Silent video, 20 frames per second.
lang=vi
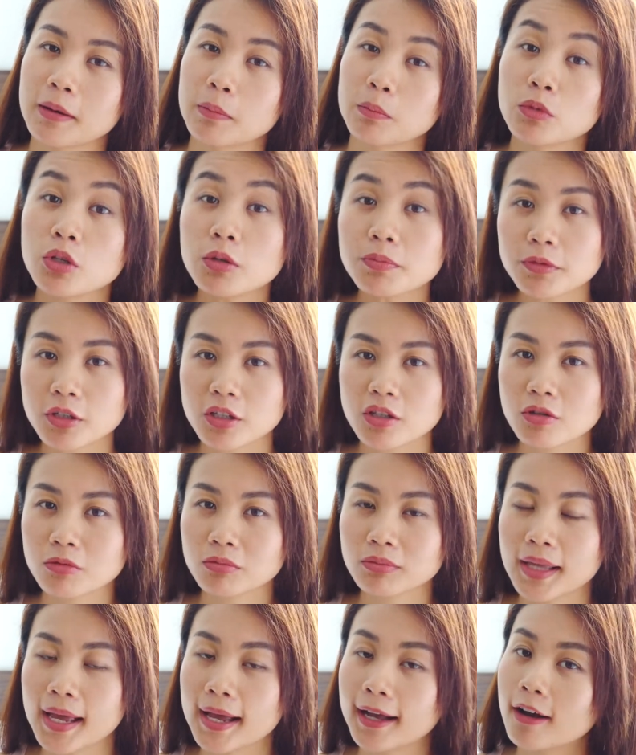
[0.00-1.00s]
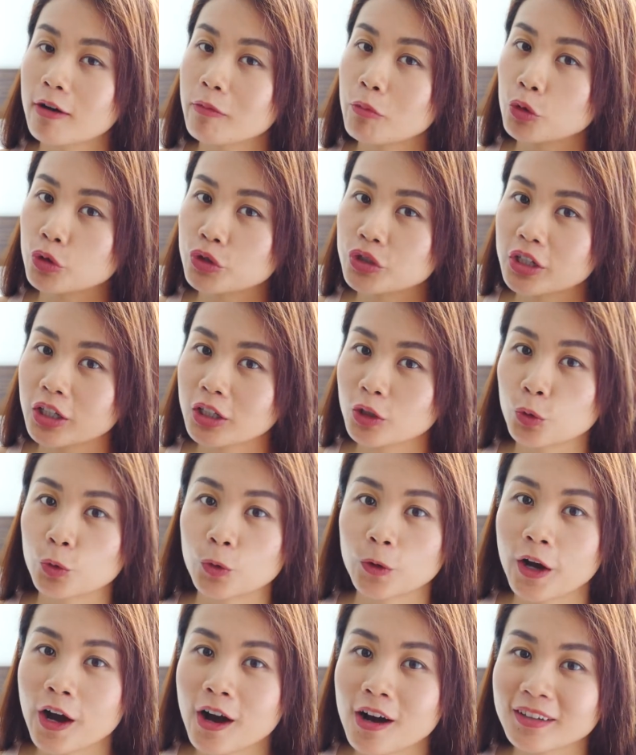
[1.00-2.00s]
phẩm giúp cho chúng ta có một
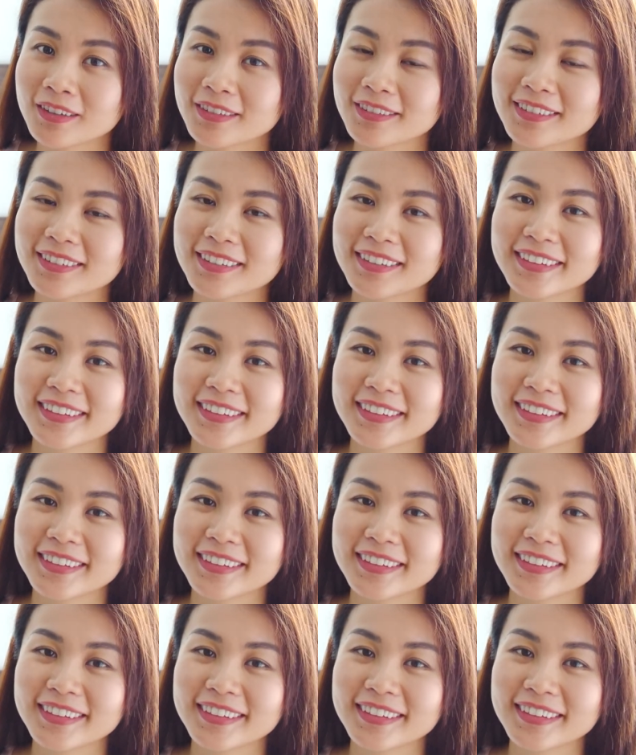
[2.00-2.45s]
giấc ngủ ngon.